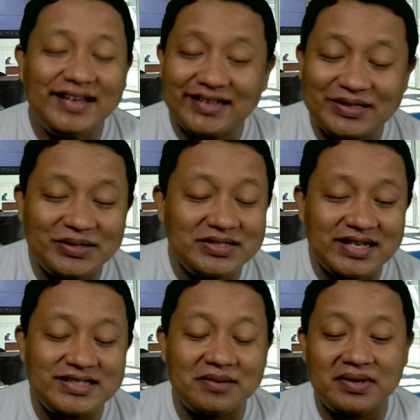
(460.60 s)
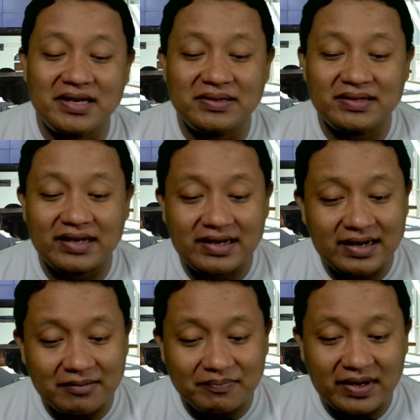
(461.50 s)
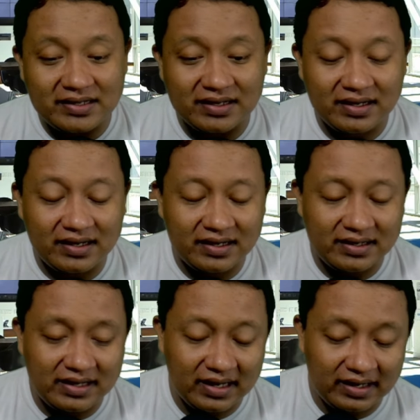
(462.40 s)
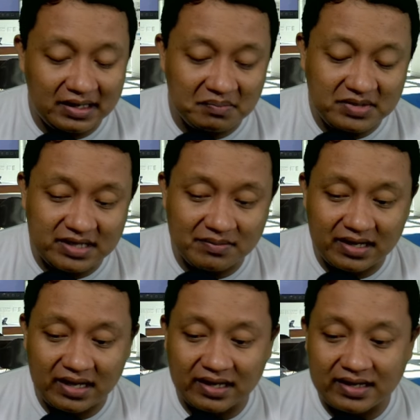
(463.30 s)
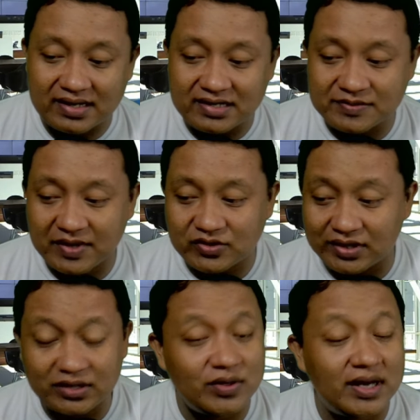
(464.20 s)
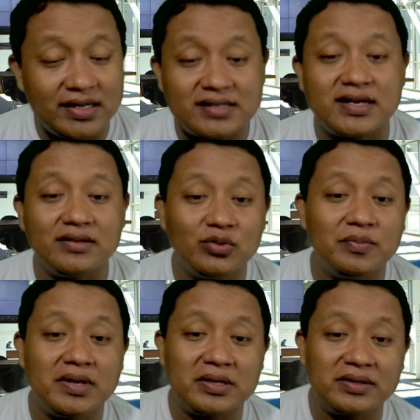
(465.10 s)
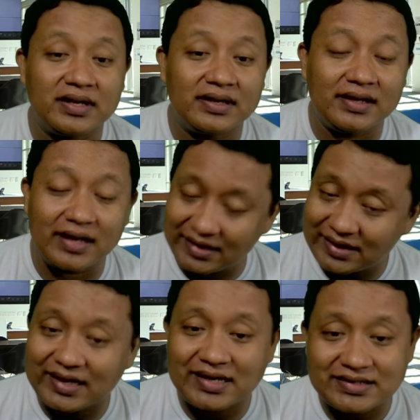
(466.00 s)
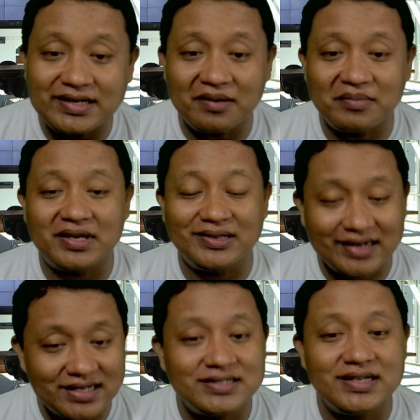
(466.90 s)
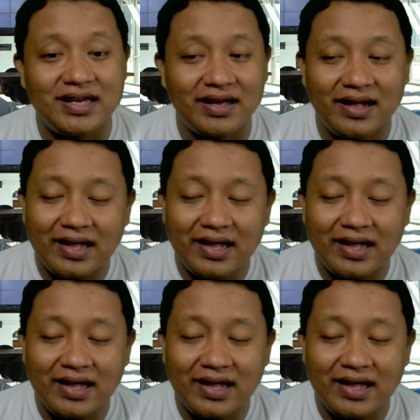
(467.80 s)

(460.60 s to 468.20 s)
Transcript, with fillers: kita tunggu saja begitu karena nampaknya ya yang bisa mengalahkan Anies Baswedan itu hanya satu begitu kan ya ini rahasia begitu rahasia